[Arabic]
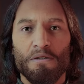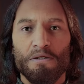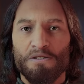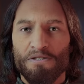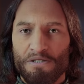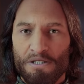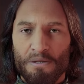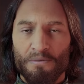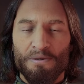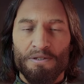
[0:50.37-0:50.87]

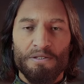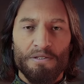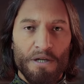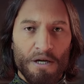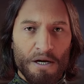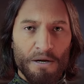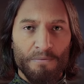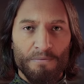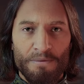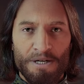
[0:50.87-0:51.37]
الظابط
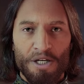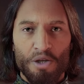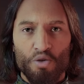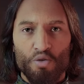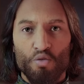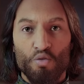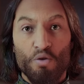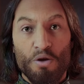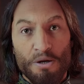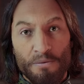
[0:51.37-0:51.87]
طلب
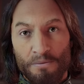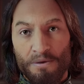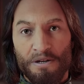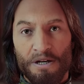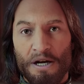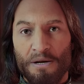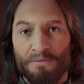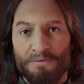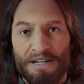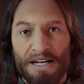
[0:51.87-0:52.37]
منه
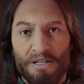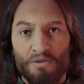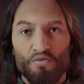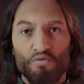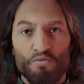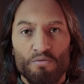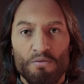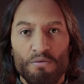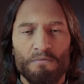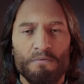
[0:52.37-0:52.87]
البطاقة بتاعته
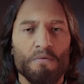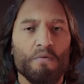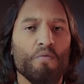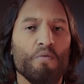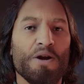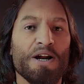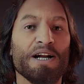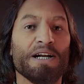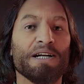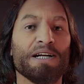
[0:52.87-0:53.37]

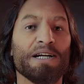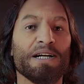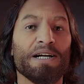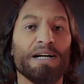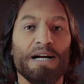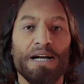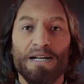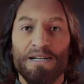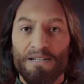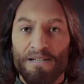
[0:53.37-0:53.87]
وهنا
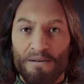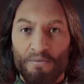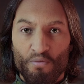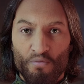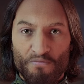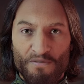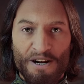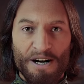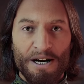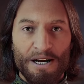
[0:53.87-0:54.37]
كانت
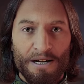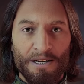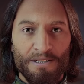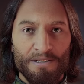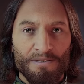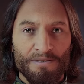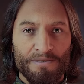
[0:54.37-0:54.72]
المفاجأة